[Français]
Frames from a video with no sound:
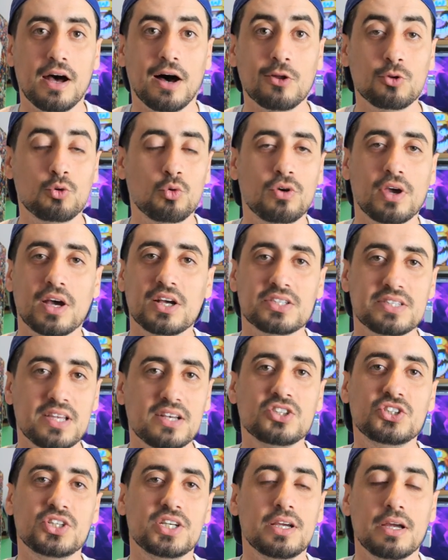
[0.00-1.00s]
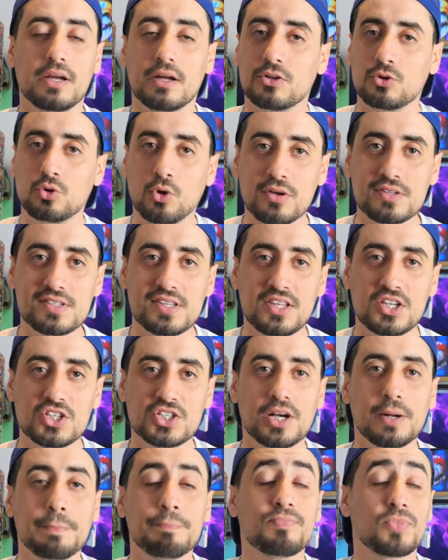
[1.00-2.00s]
En tout cas, sachez d'ores et
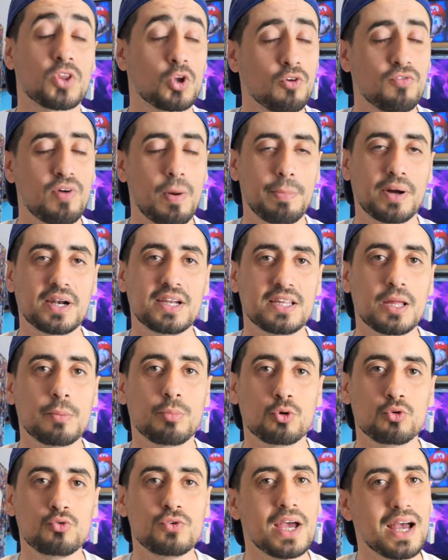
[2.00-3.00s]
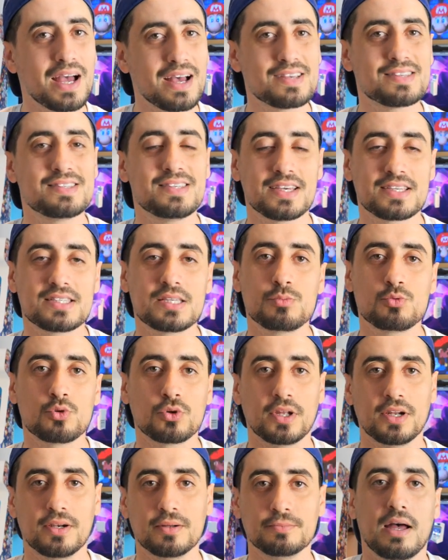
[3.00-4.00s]
déjà qu'on va parler d'un produit assez
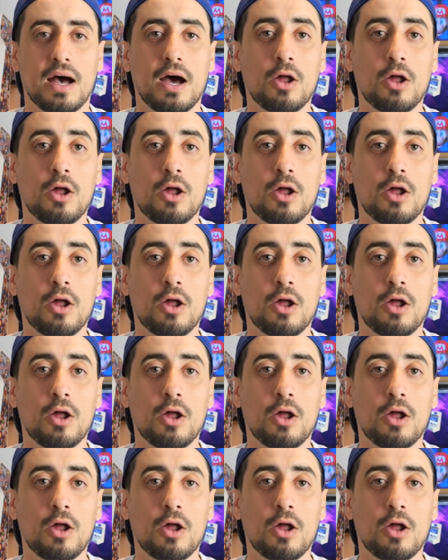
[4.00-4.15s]
exceptionnel.